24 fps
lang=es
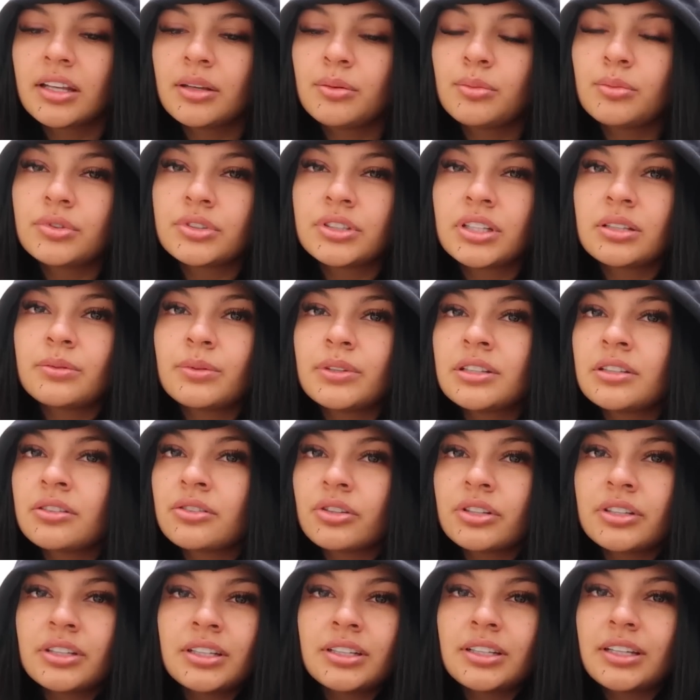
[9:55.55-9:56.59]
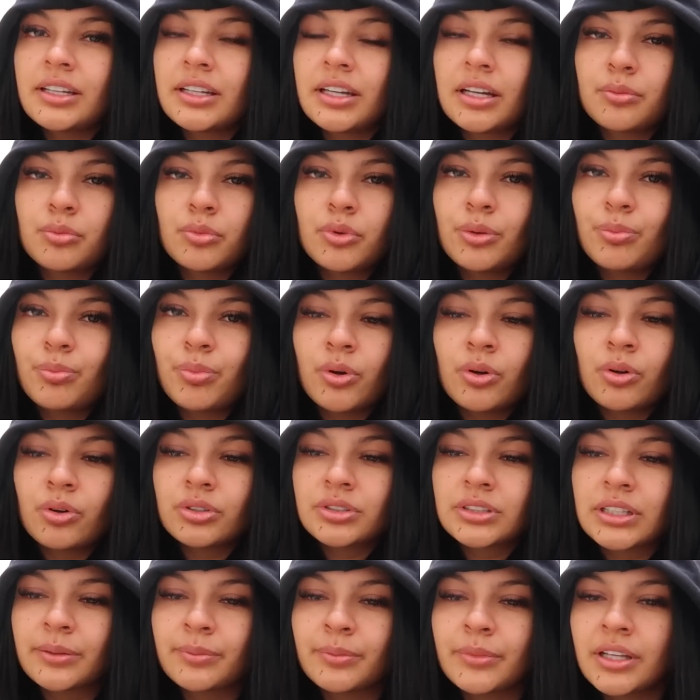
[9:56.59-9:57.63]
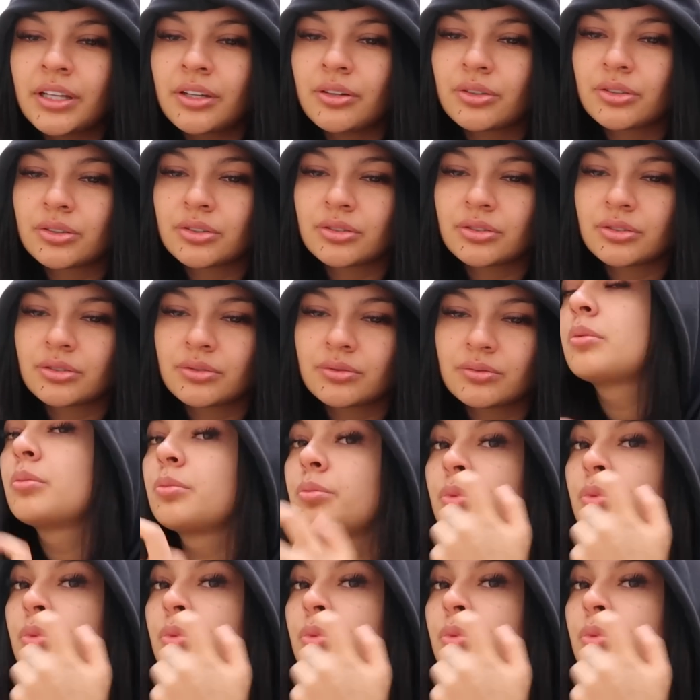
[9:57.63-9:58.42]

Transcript: y muchas veces soy de tener muy pocos amigos.